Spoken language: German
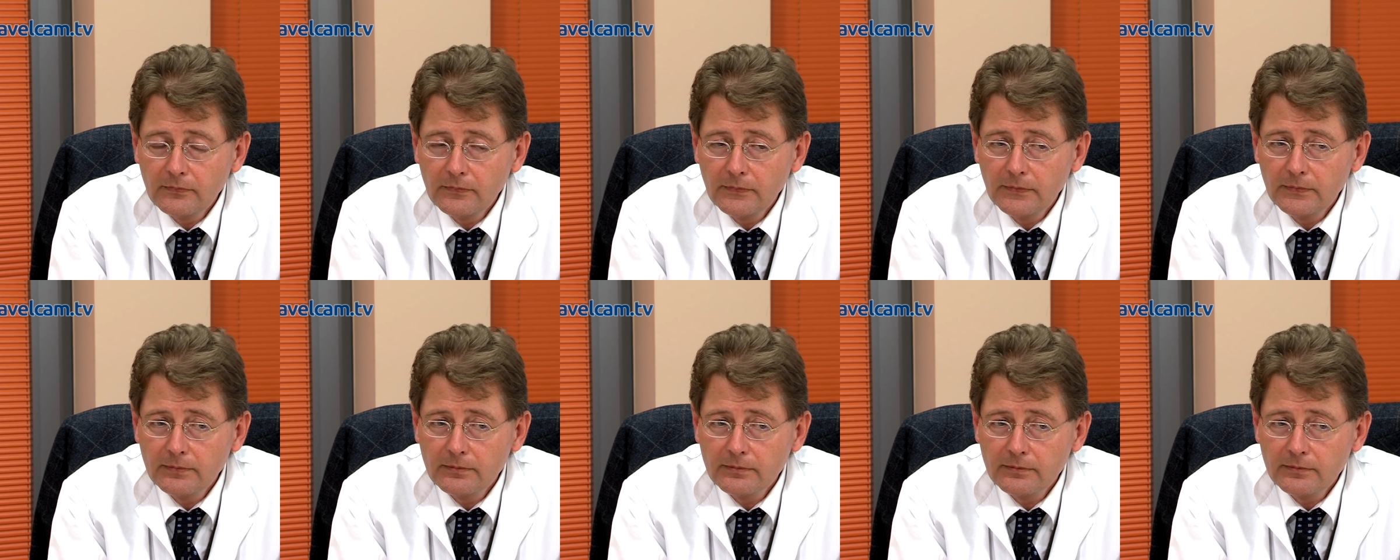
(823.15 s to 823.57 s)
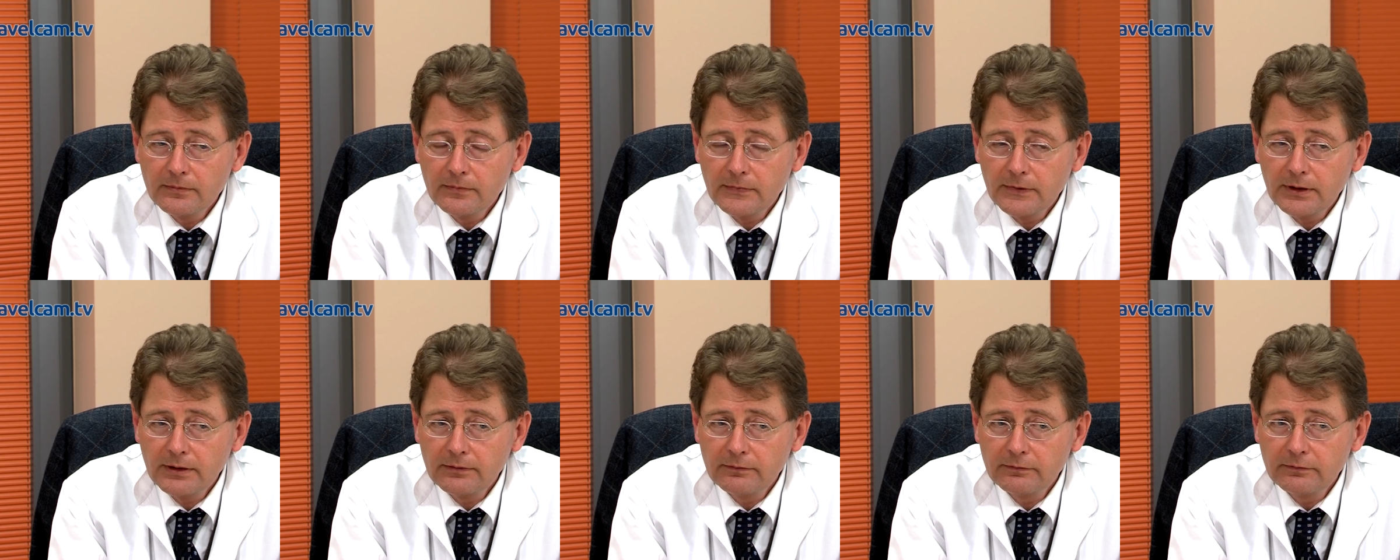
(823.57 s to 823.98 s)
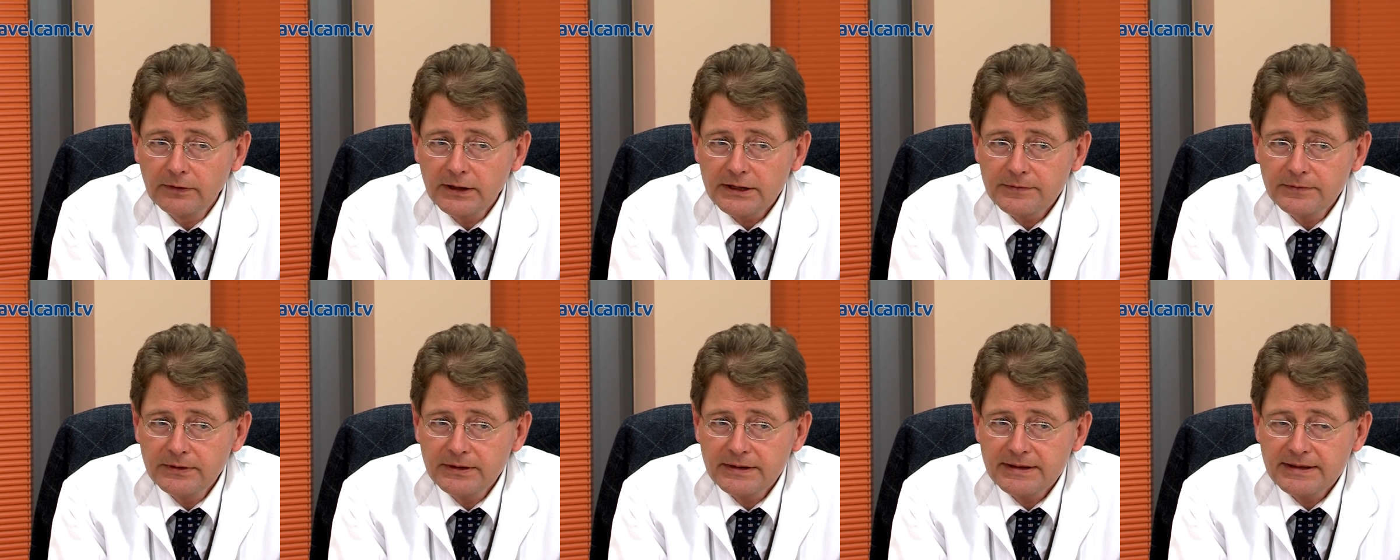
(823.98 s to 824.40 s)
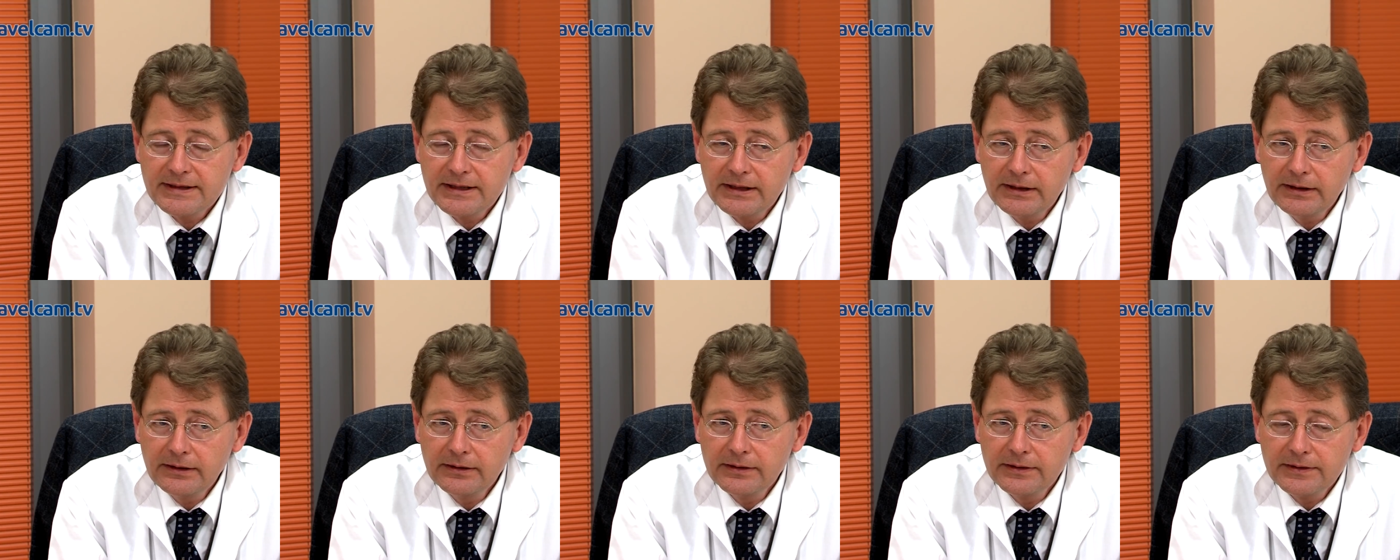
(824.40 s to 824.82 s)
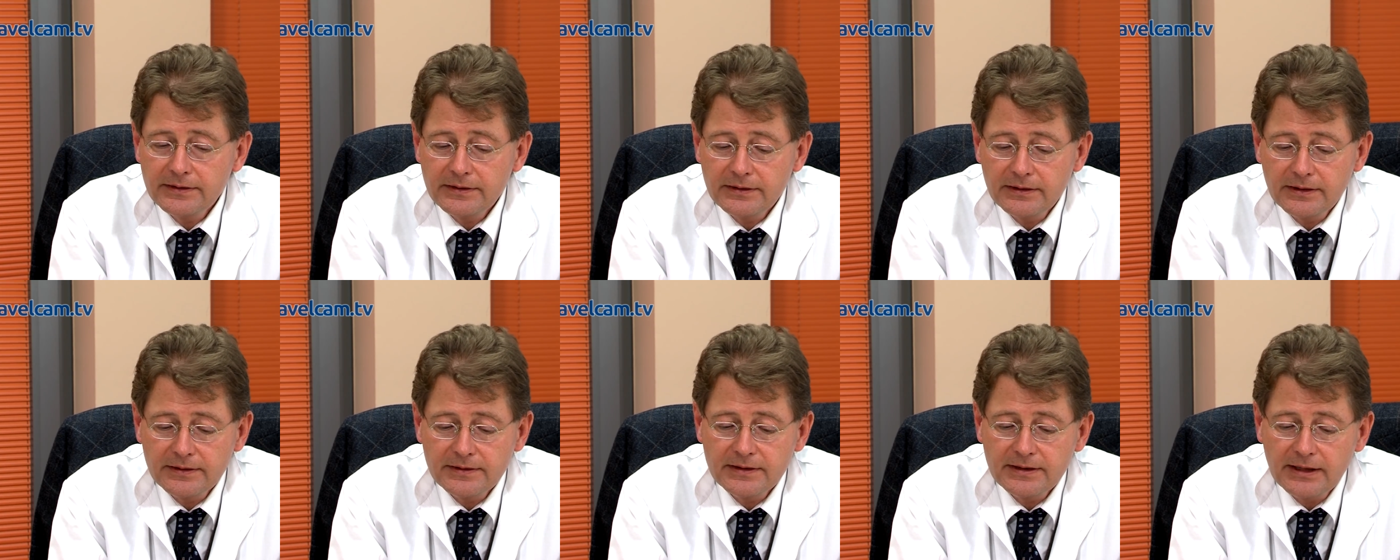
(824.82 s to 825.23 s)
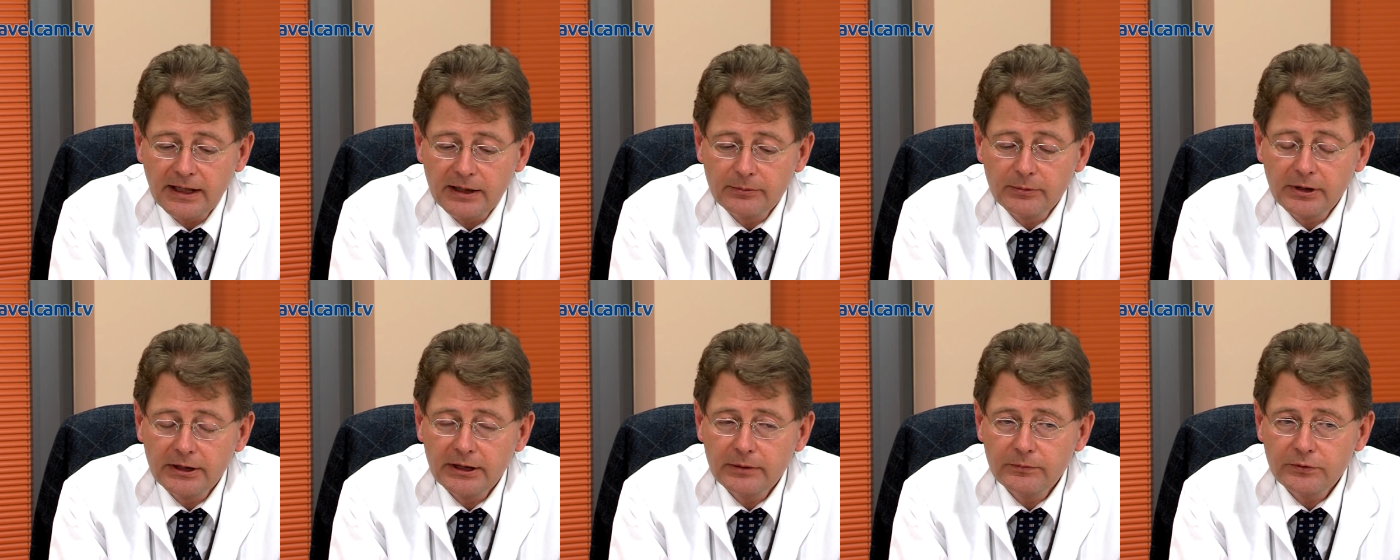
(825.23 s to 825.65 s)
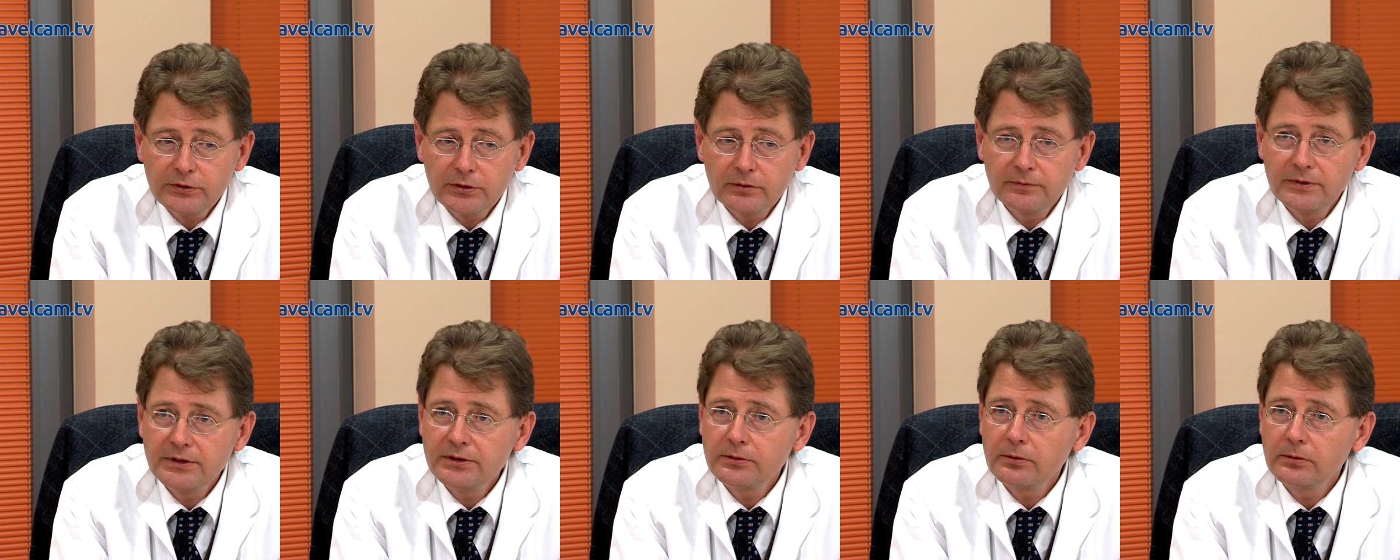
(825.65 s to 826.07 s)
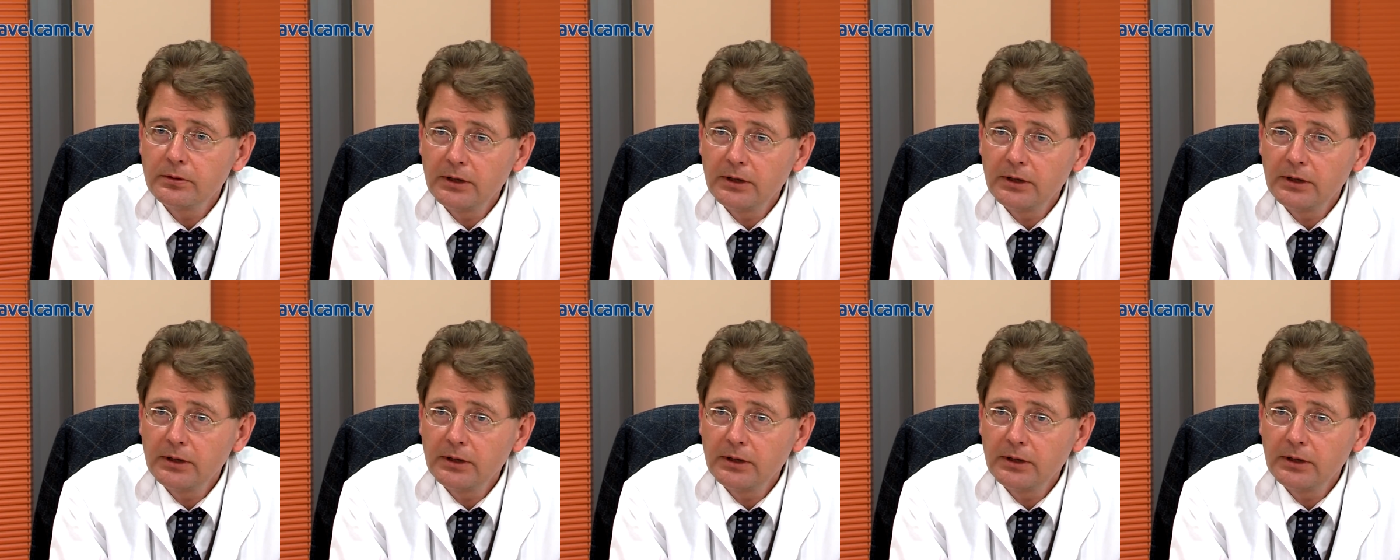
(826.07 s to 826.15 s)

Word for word: mm, was wir sehen ist, dass es einmal ein Impfstoff ist der